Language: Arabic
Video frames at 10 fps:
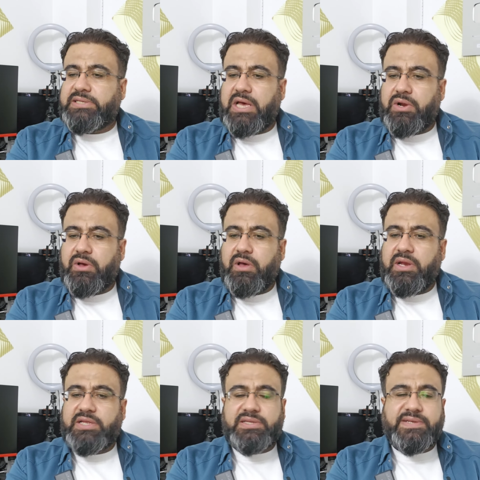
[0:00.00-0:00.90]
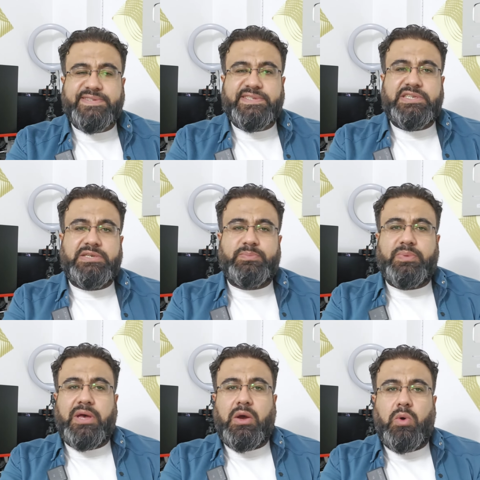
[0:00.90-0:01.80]
طهران لتنصيب
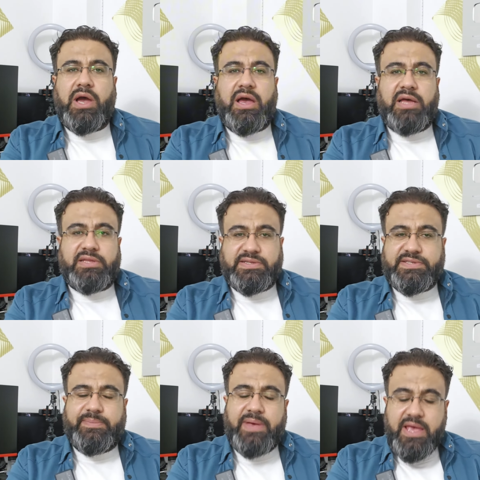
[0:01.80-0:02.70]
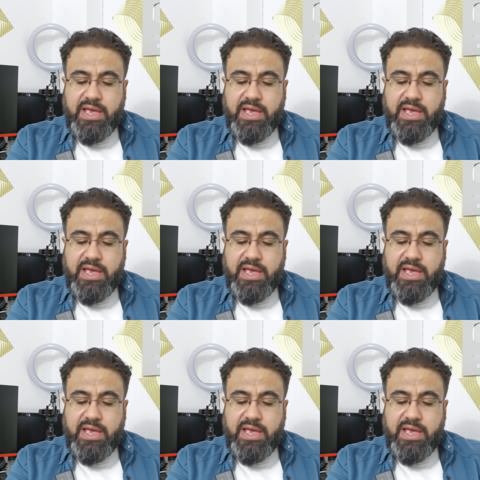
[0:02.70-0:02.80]
او تنصيب